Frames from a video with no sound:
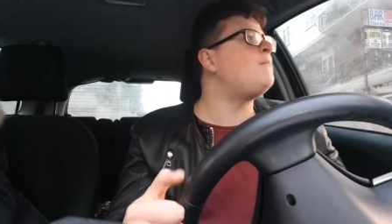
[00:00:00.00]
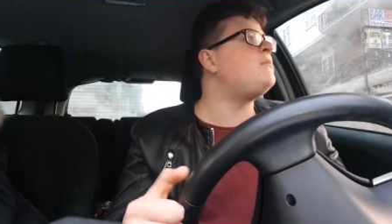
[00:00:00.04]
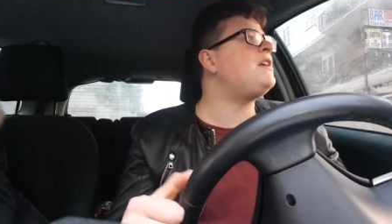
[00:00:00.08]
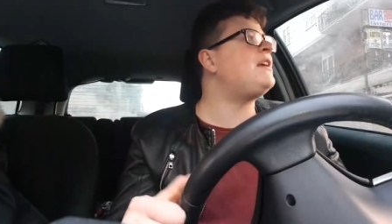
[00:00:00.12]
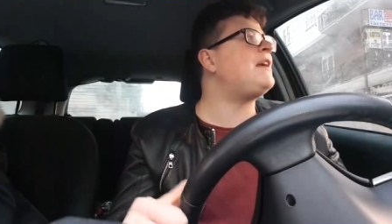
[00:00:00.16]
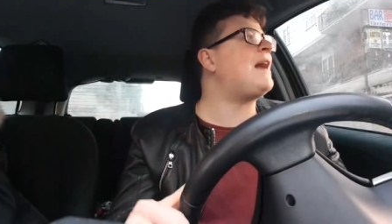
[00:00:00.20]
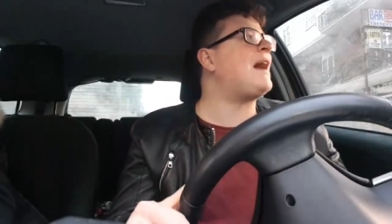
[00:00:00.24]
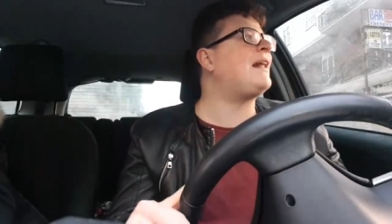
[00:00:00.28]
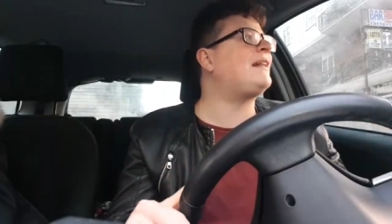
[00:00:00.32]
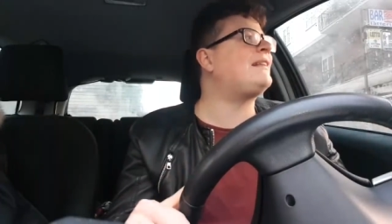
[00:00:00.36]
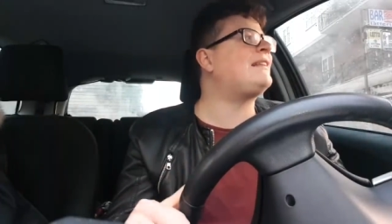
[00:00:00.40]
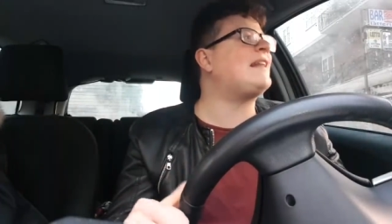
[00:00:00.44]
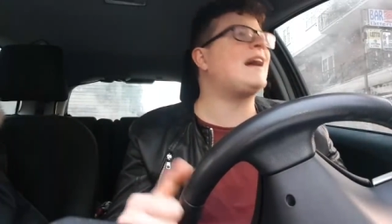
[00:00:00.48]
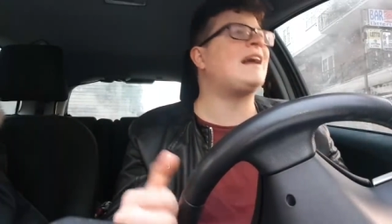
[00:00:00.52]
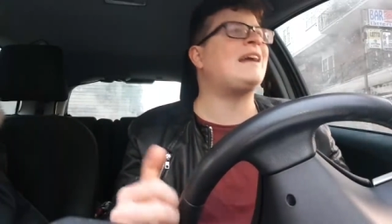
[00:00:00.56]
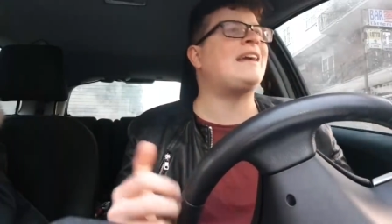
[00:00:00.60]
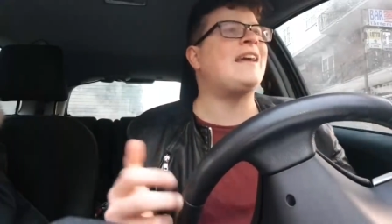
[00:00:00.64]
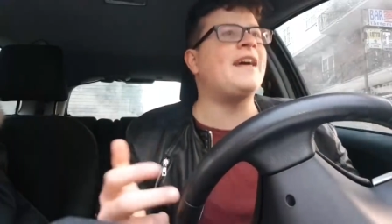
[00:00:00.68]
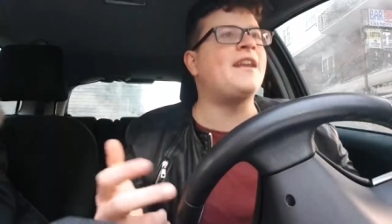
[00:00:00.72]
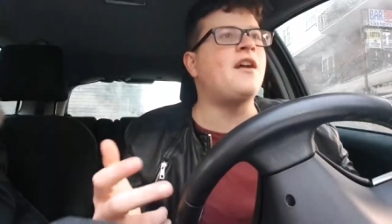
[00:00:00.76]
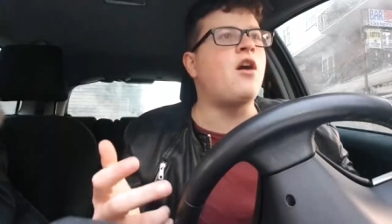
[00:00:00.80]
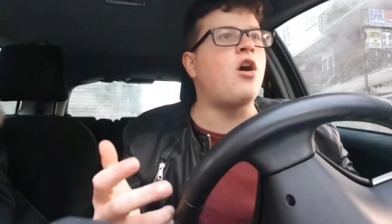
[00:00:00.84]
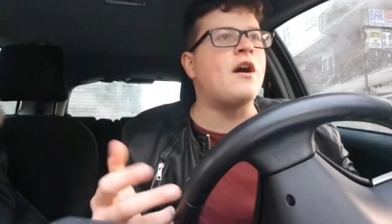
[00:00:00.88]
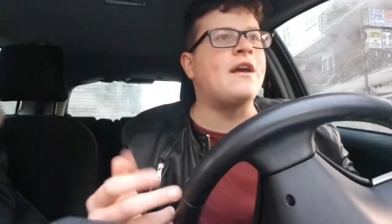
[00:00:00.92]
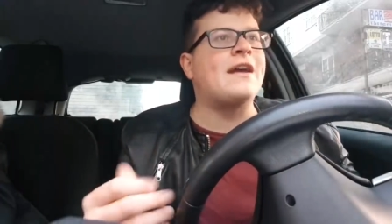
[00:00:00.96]
mica
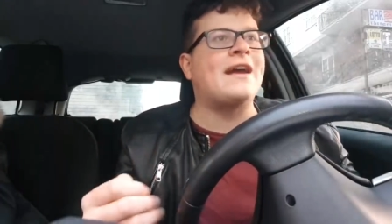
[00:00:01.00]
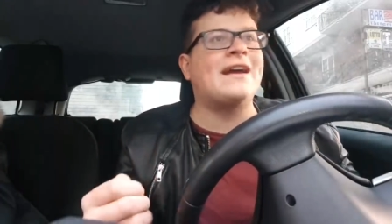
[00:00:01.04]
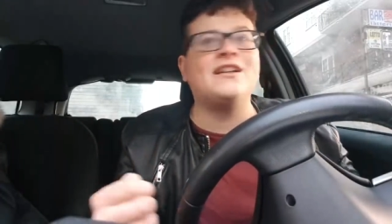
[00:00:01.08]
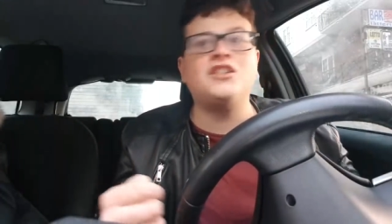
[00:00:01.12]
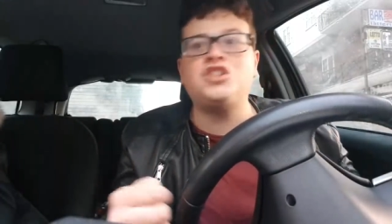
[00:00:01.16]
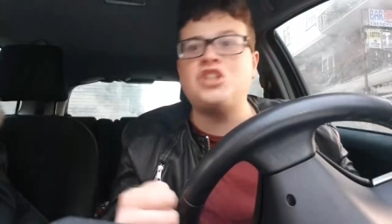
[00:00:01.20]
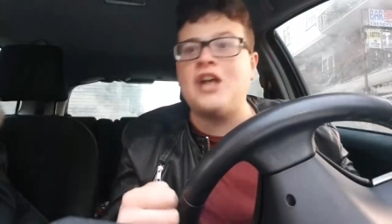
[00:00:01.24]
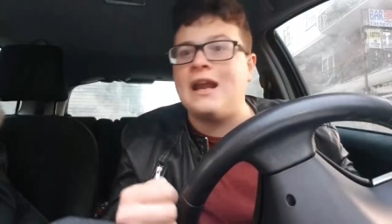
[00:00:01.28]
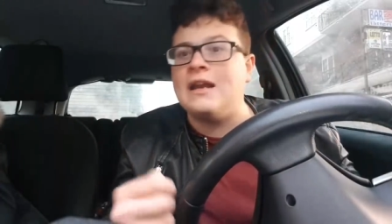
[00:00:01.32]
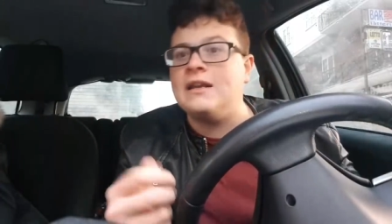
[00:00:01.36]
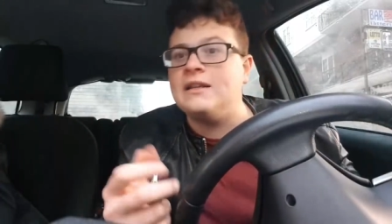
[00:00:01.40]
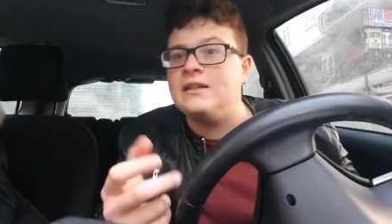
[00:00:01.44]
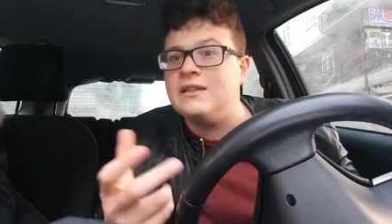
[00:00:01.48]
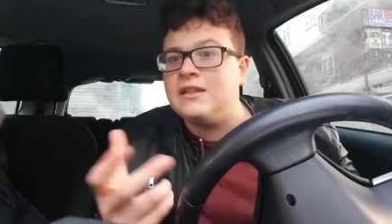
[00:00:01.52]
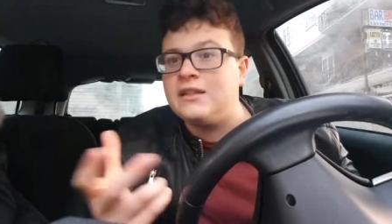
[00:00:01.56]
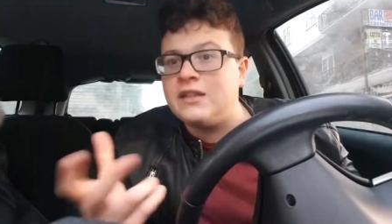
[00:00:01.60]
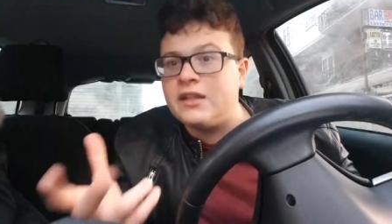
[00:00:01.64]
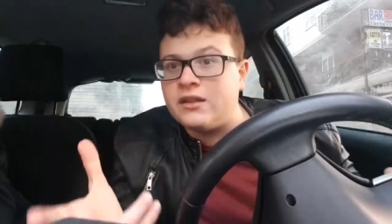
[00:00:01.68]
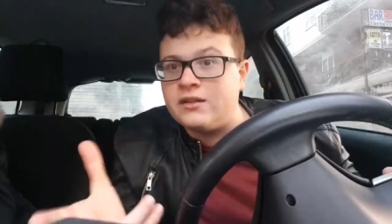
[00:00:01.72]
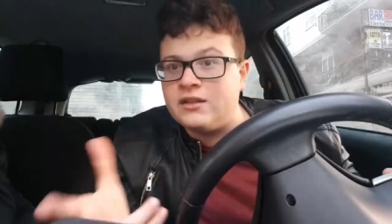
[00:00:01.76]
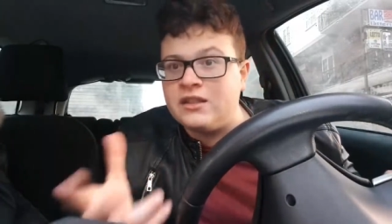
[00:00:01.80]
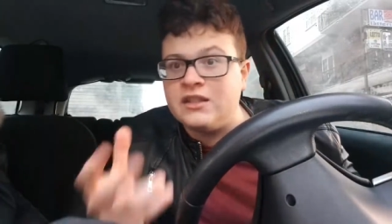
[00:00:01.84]
attaccherò i cancelli di,